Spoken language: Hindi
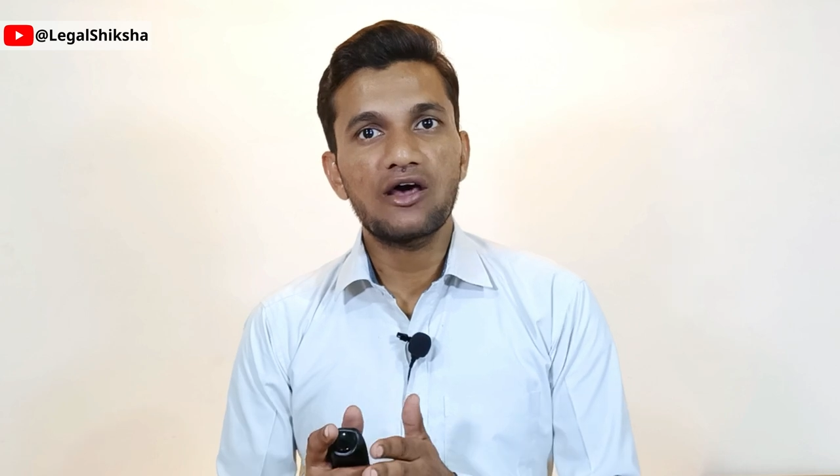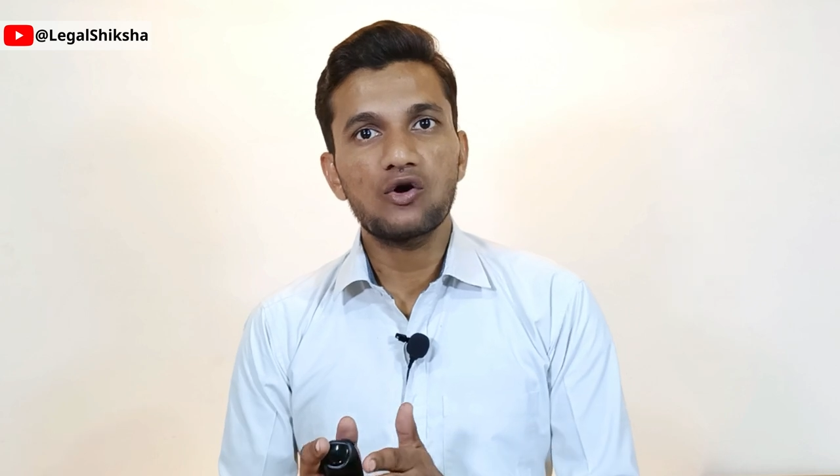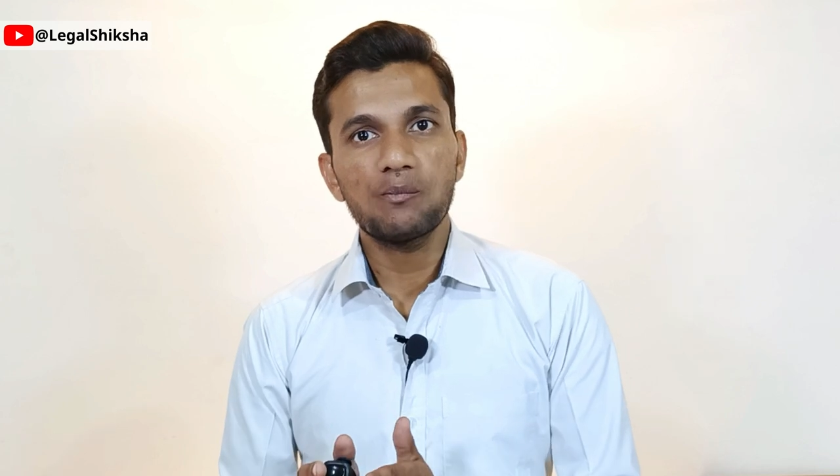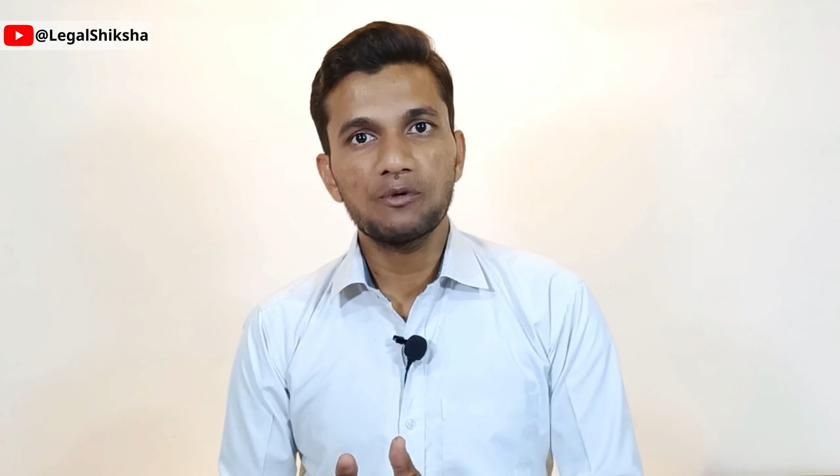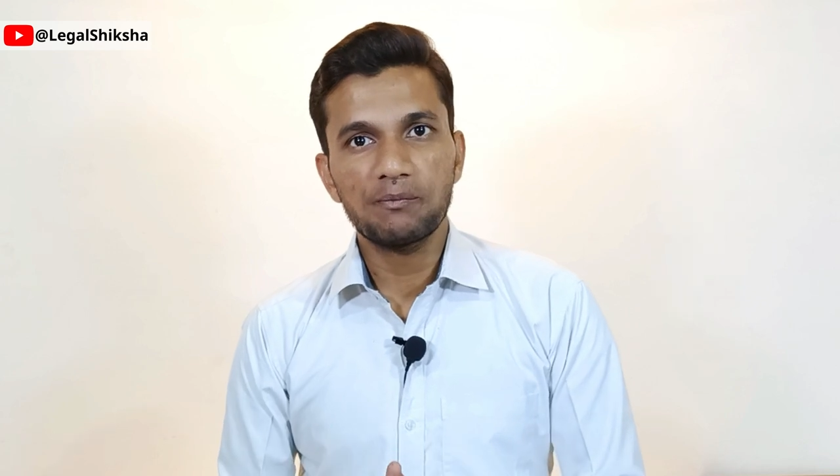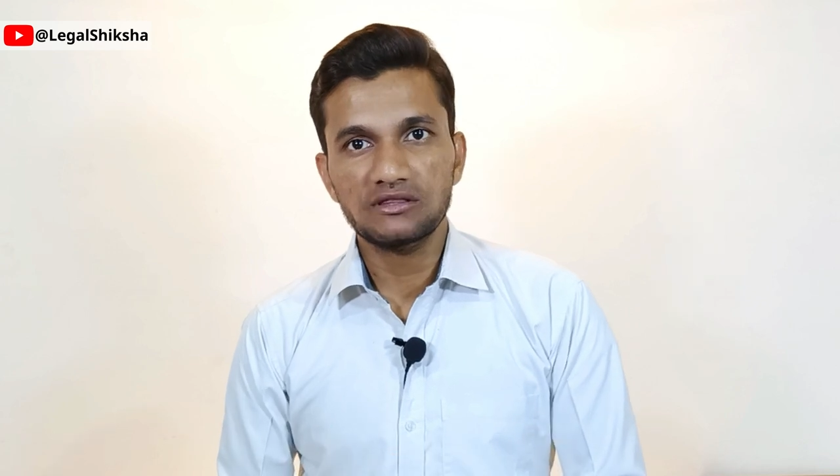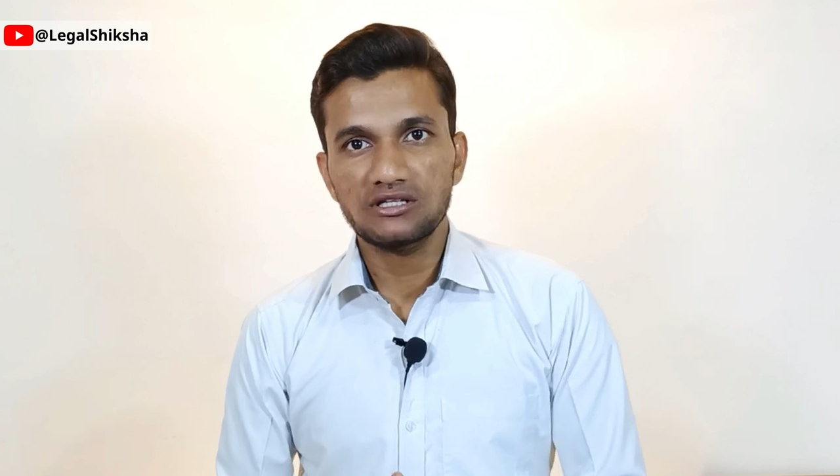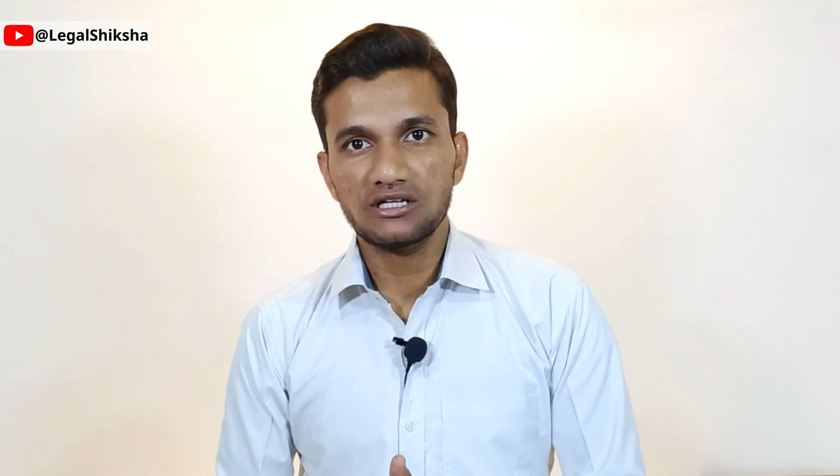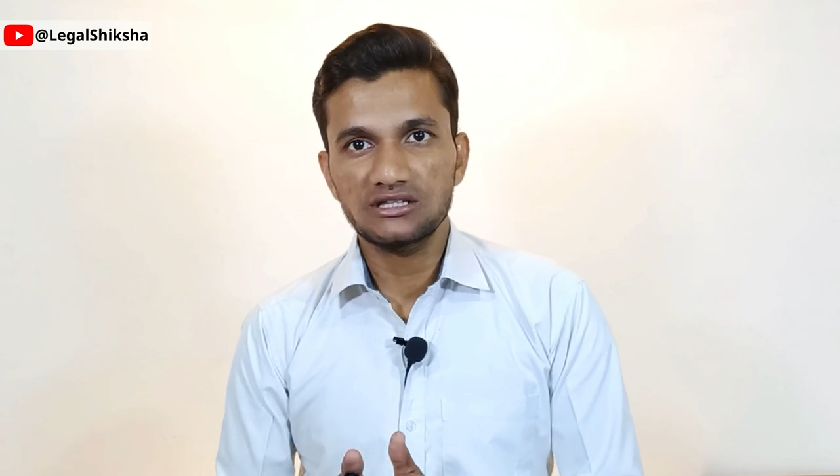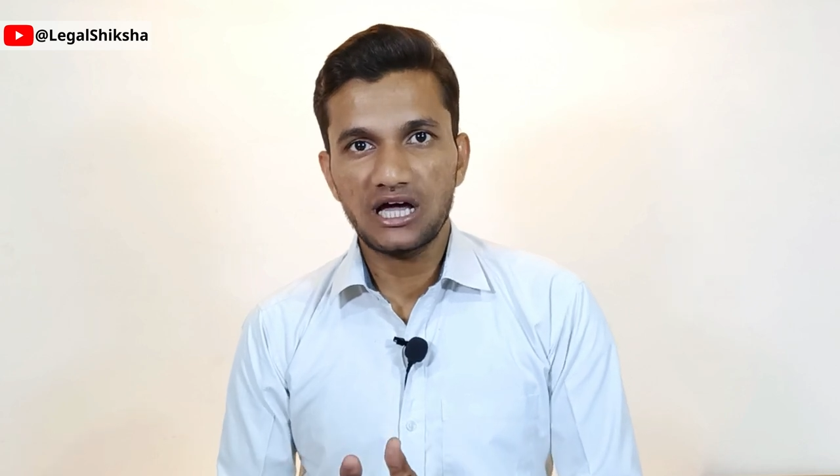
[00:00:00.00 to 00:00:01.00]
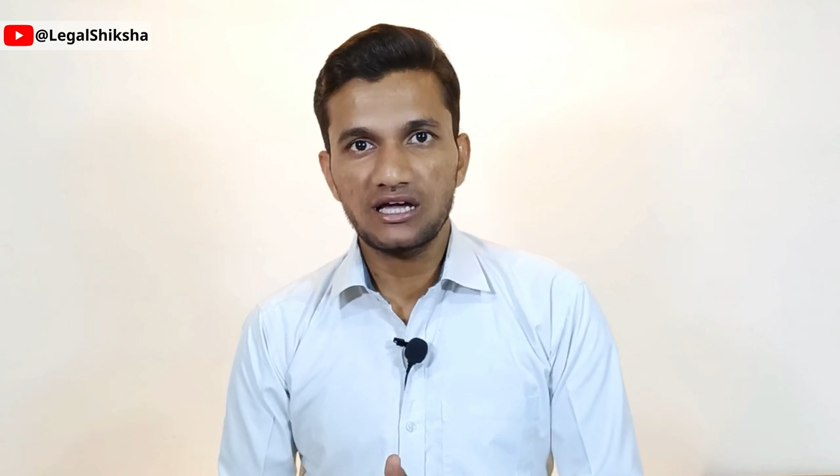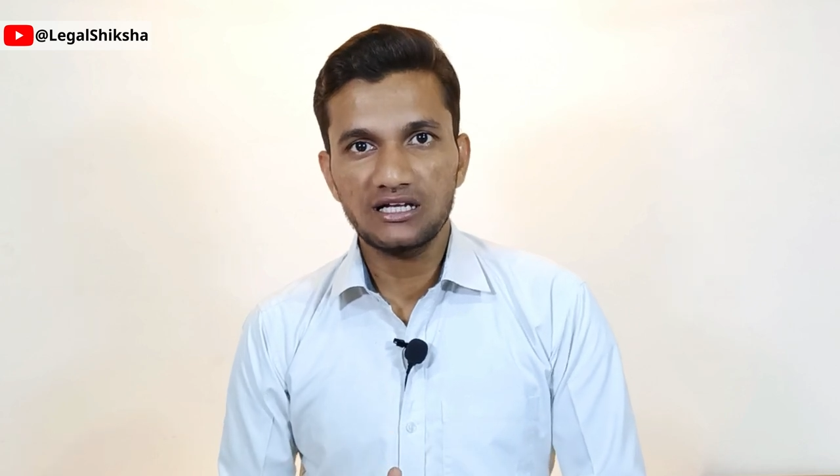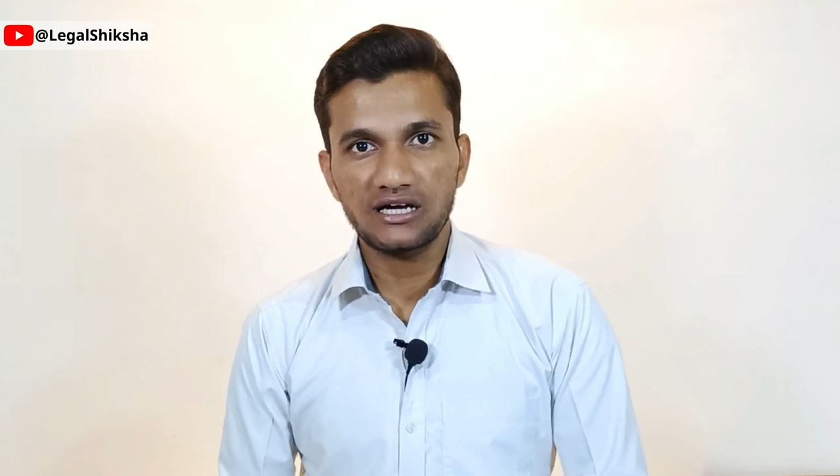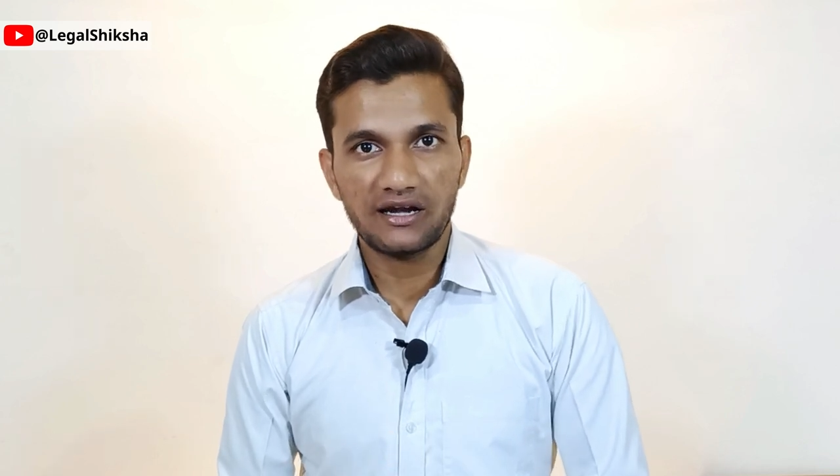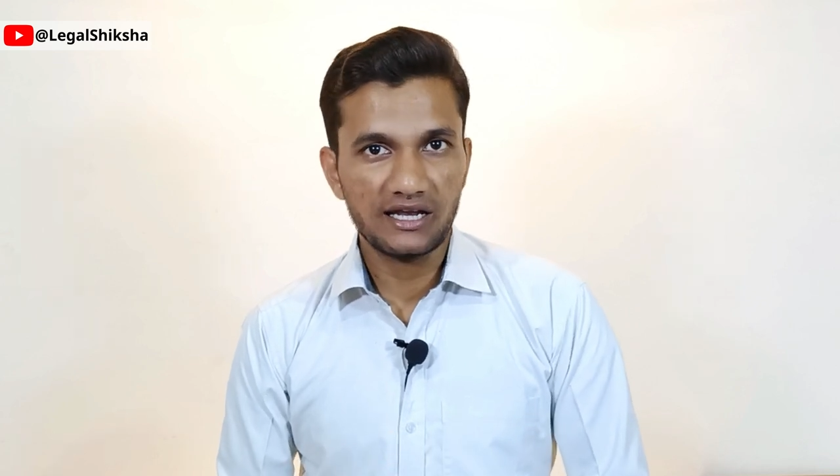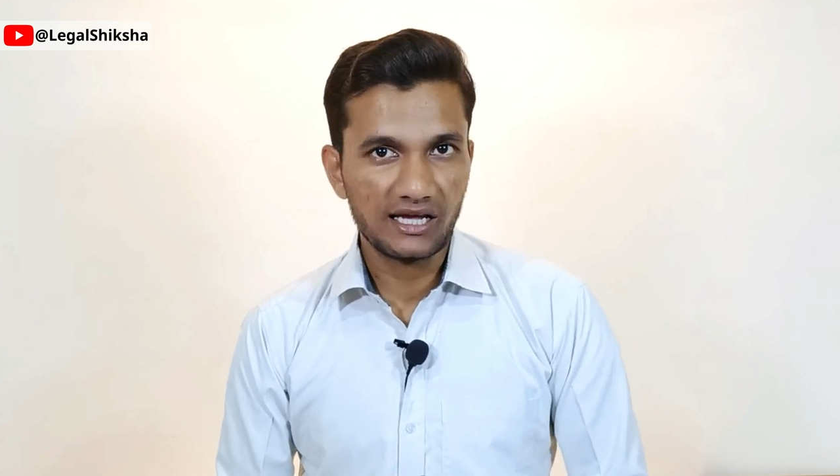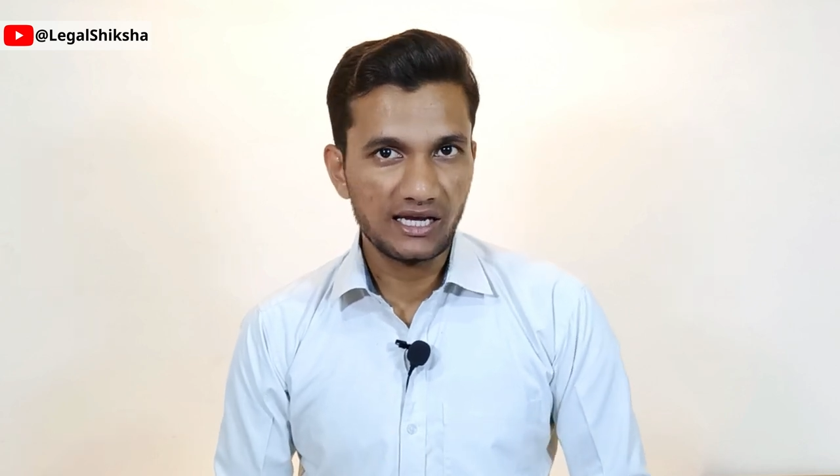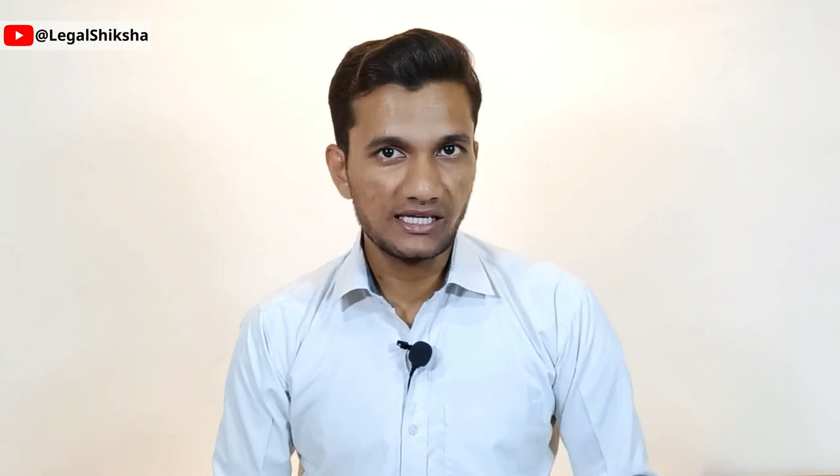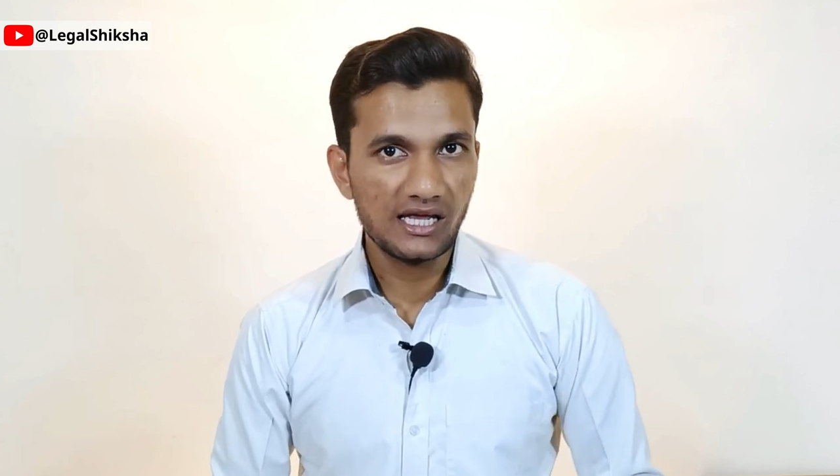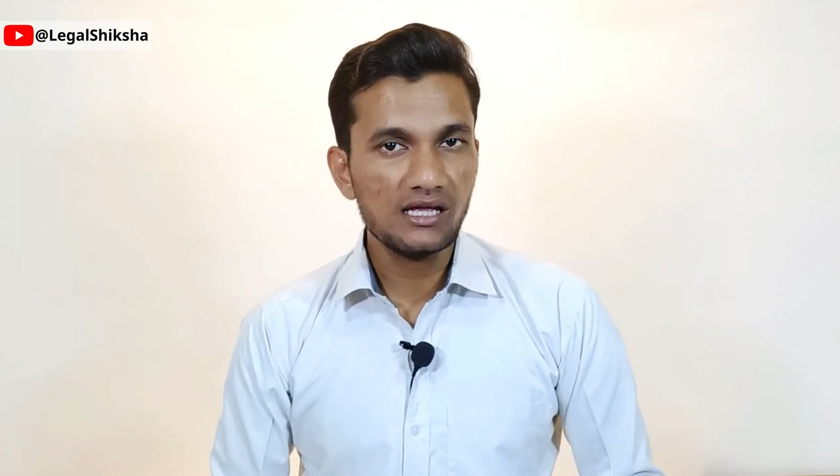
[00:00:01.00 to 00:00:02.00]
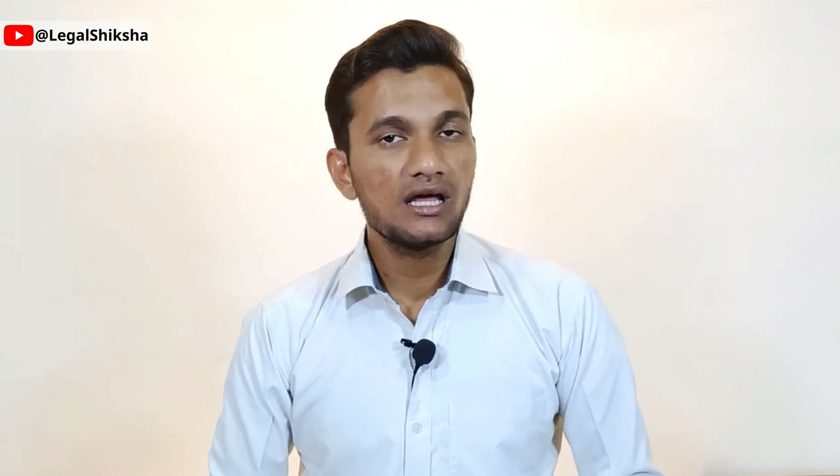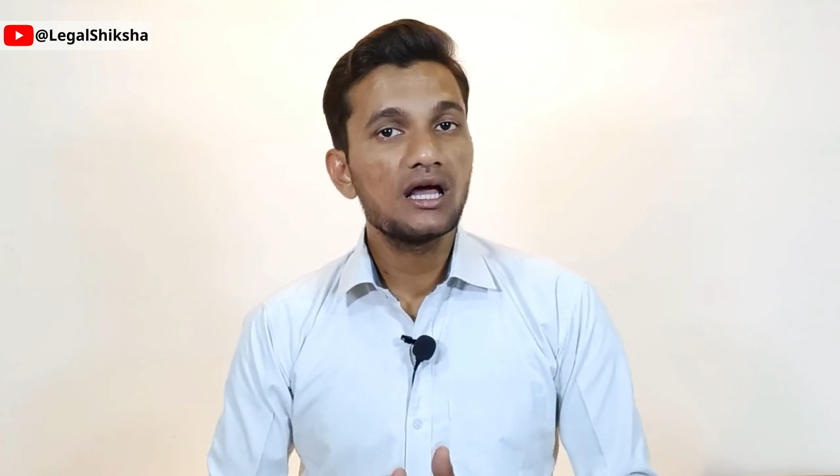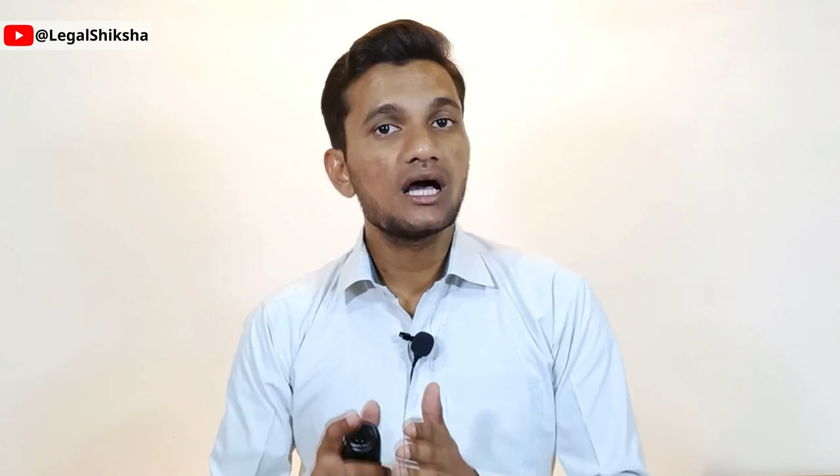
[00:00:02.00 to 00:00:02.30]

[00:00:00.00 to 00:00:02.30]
आरोप पत्र दाखिल करने के लिए